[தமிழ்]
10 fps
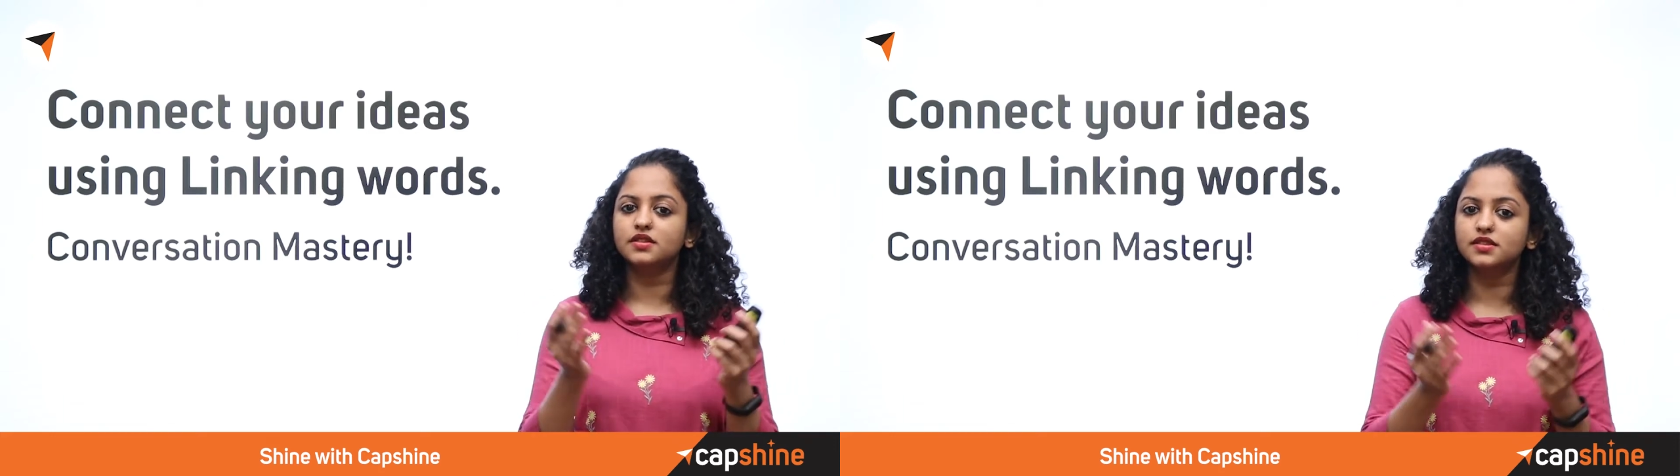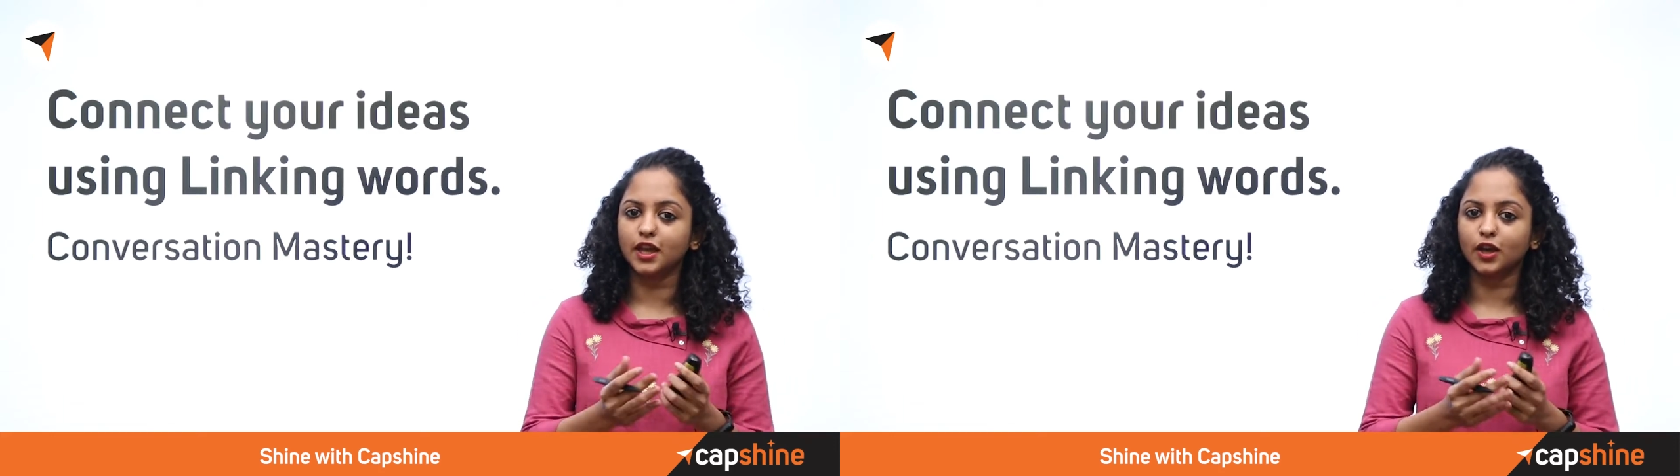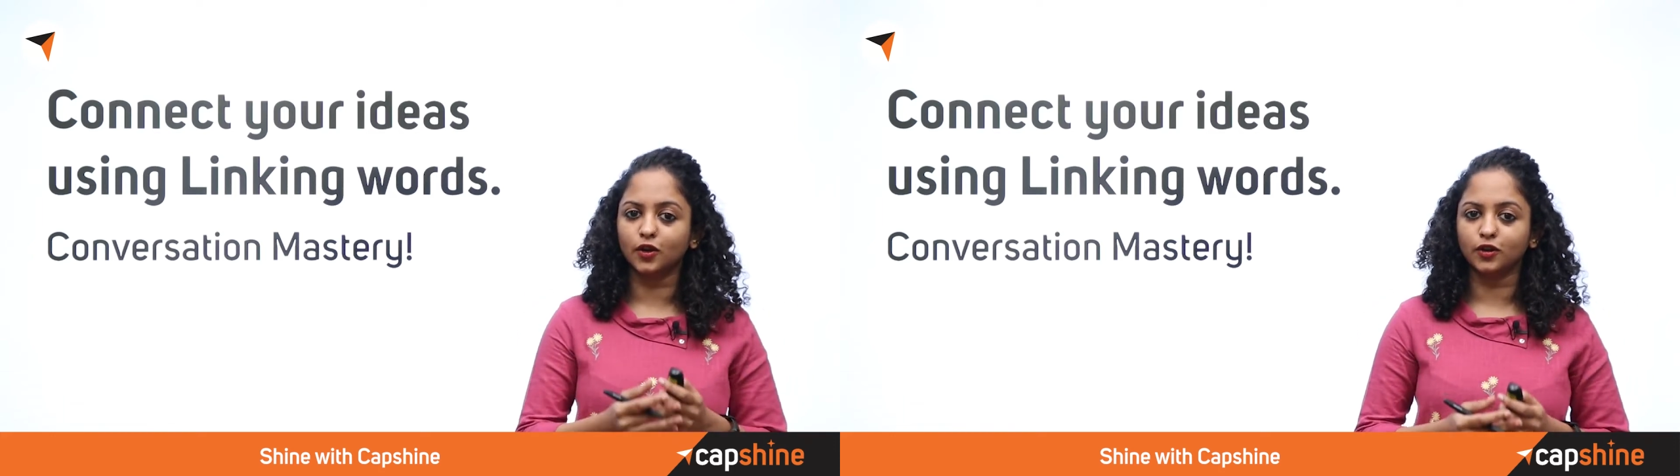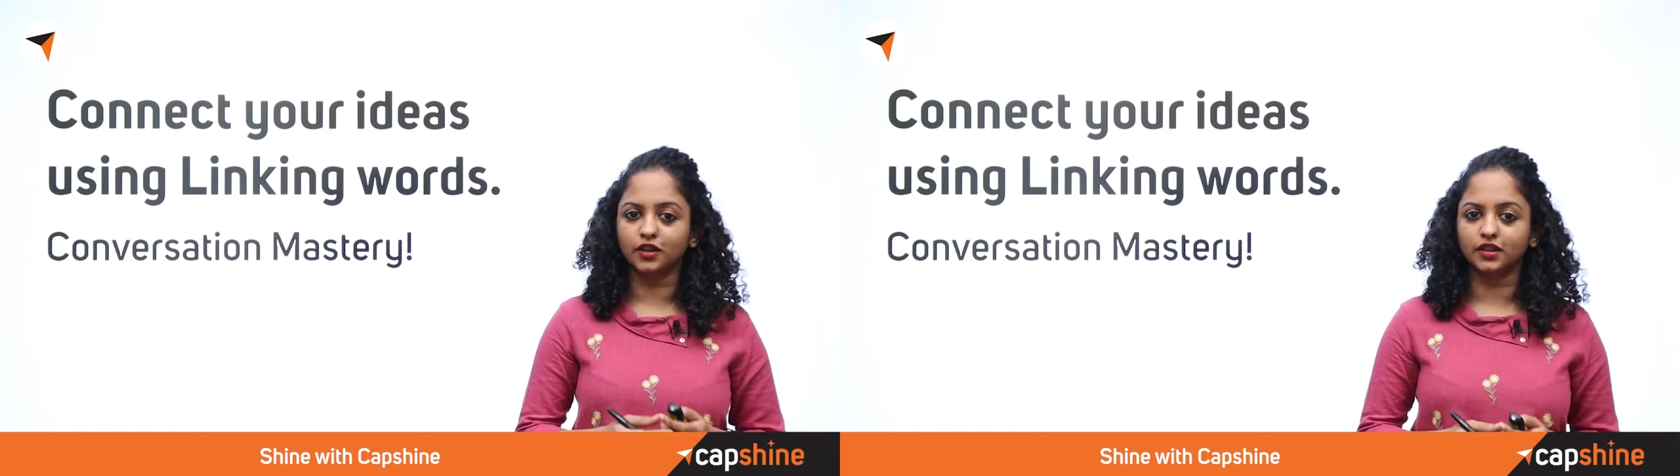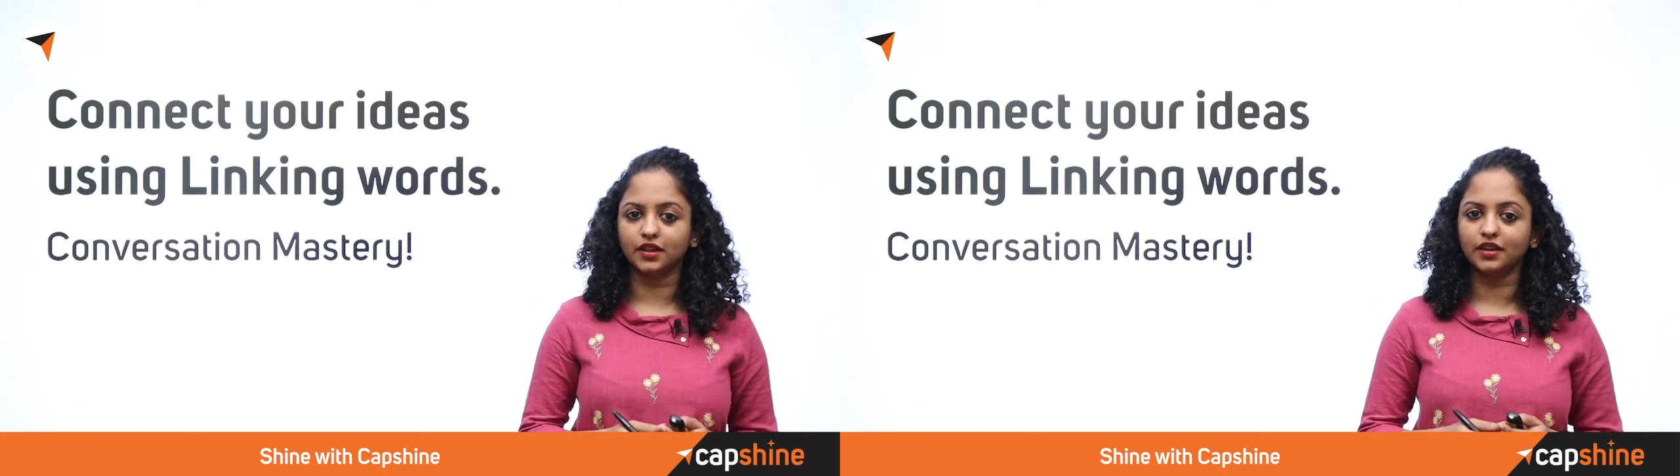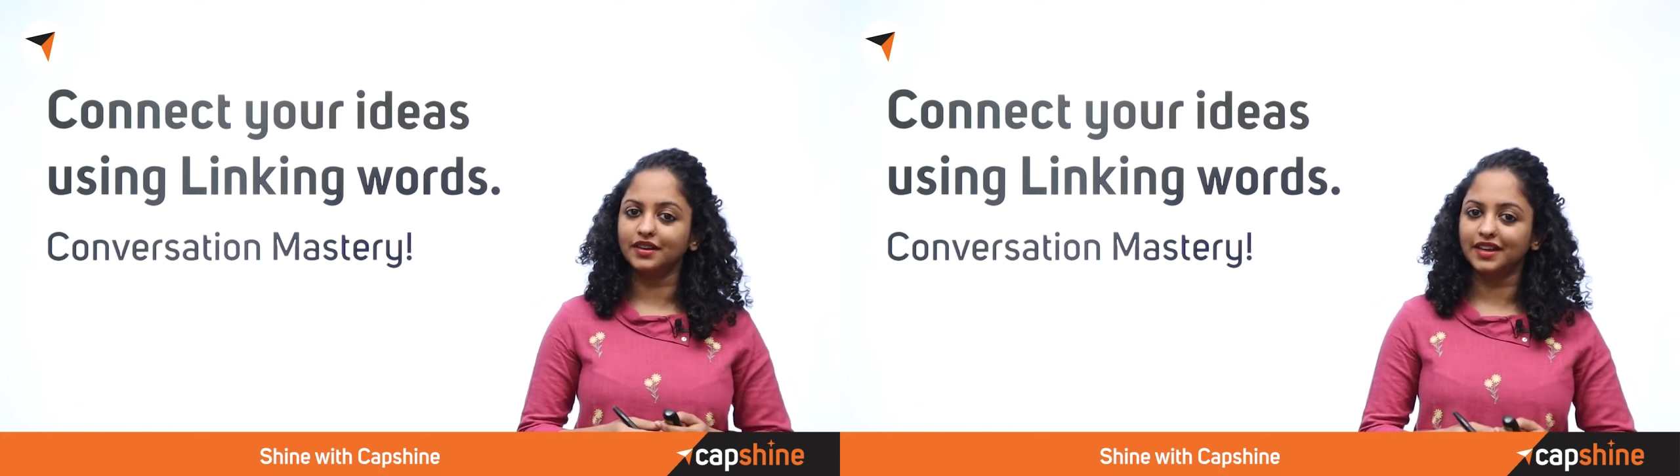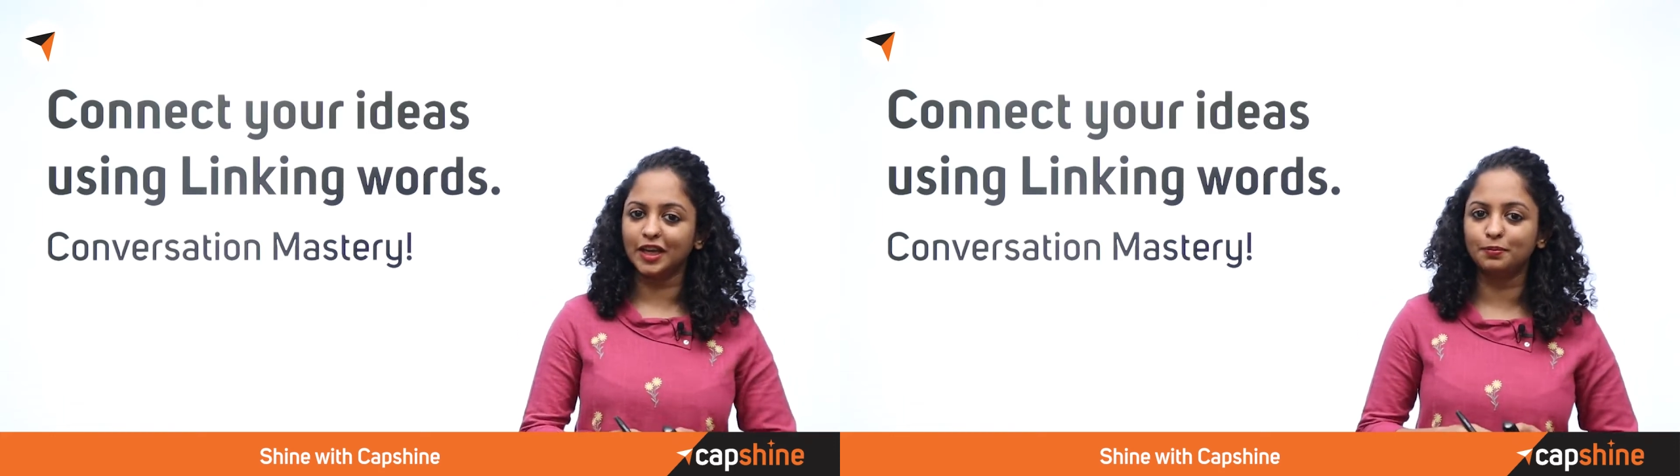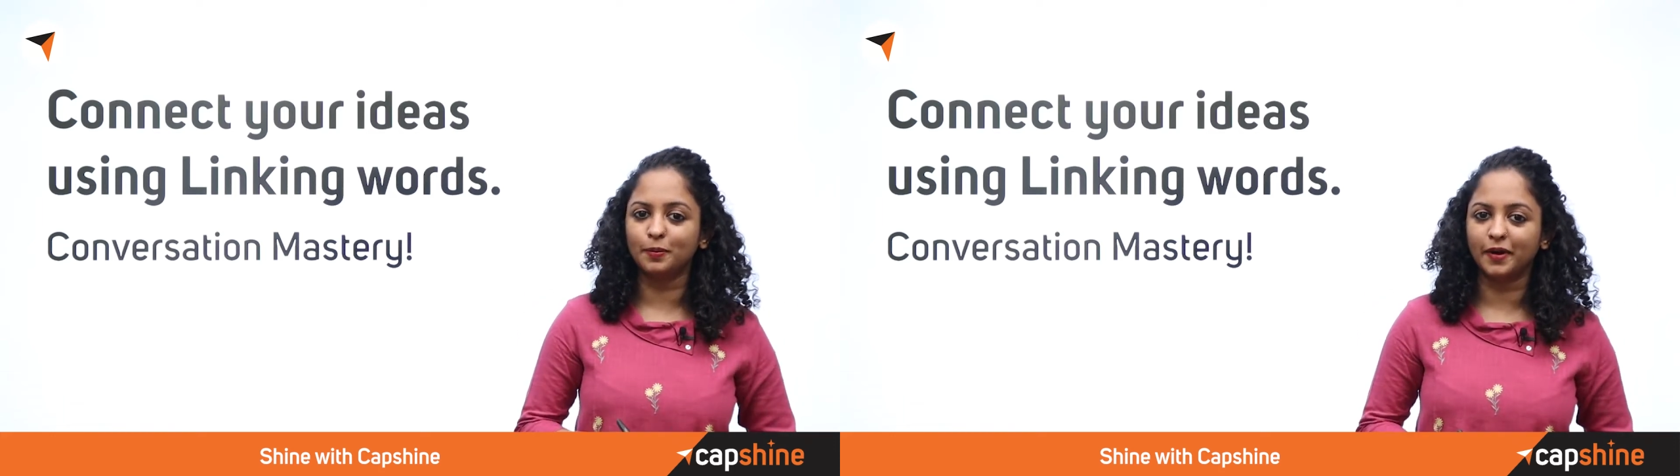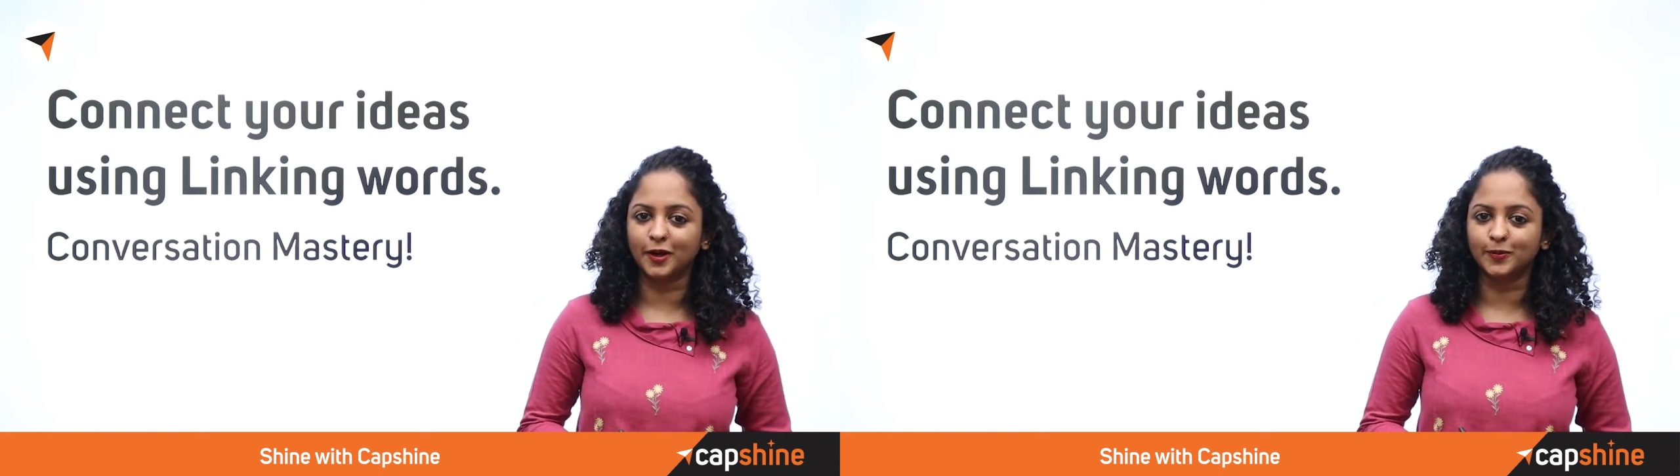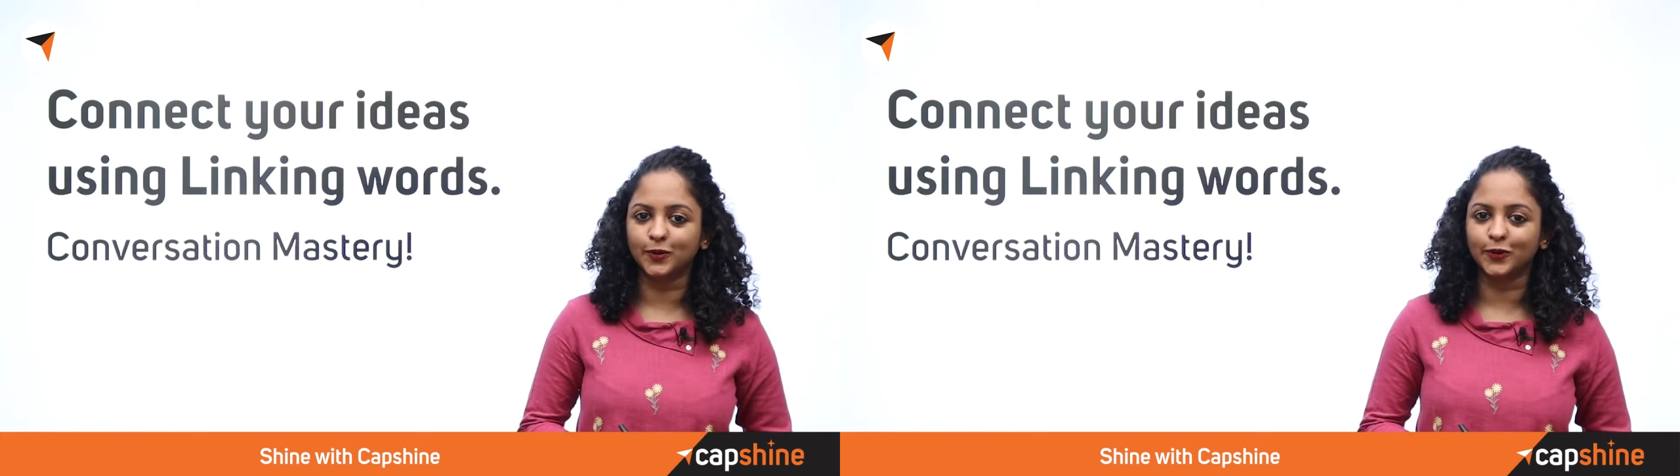சேர்க்குறோன்றது தான் இப்போ
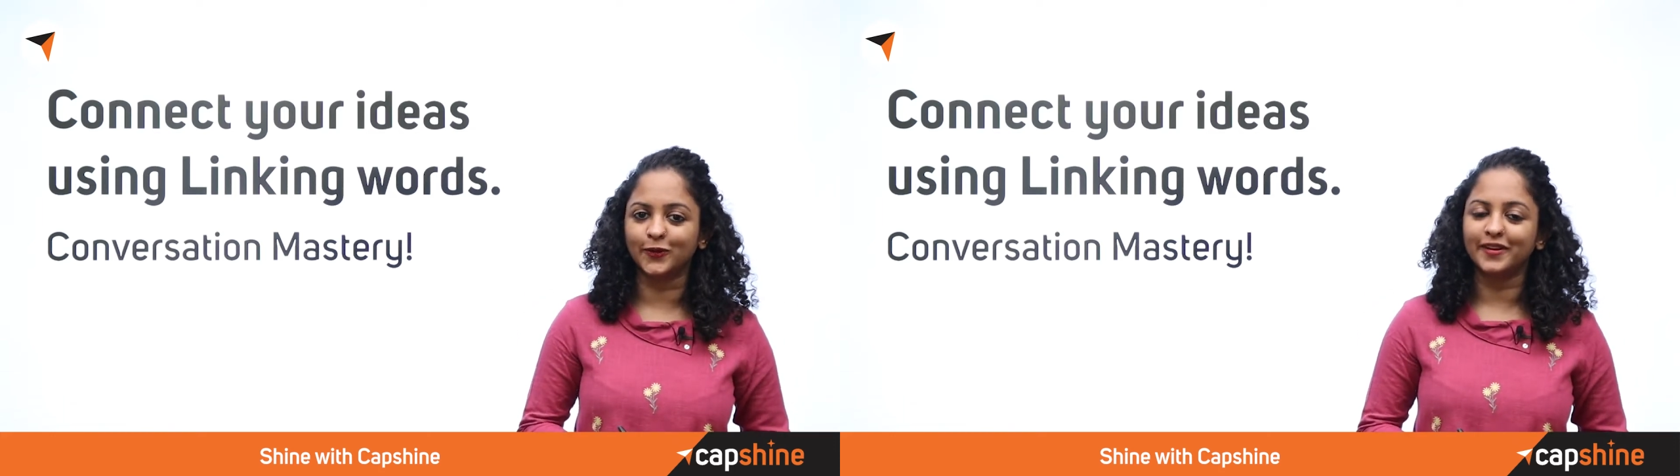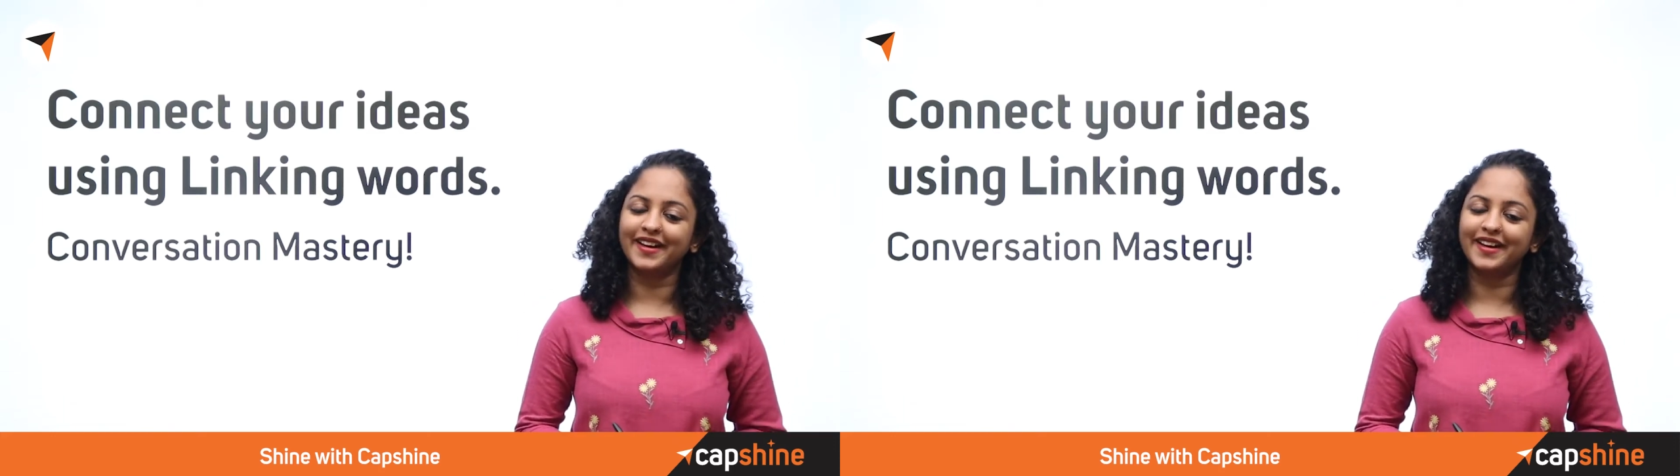பார்க்க போகிறோம்